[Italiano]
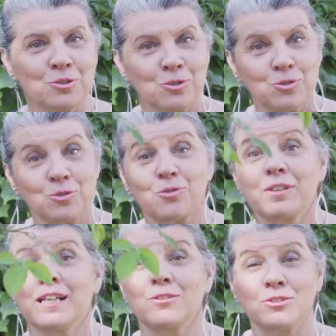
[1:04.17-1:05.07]
coloro
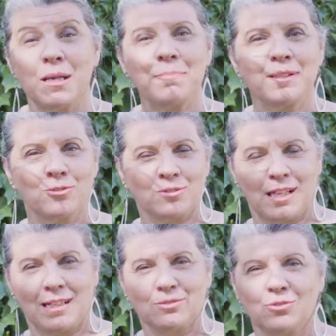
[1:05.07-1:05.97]
che hanno già
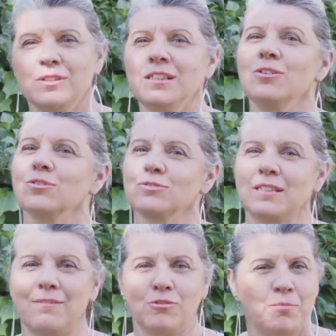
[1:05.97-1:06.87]
prenotato il loro
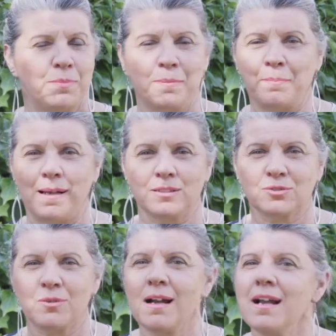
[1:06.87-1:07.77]
tavolo per
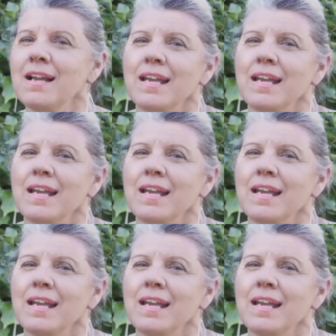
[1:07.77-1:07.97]
Pasqua